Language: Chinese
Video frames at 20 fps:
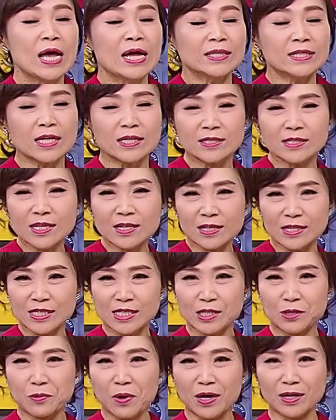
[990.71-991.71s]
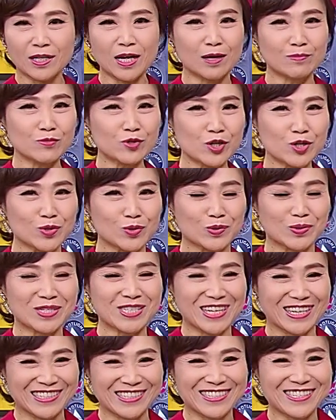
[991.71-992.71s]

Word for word: 但这个希望 come true 成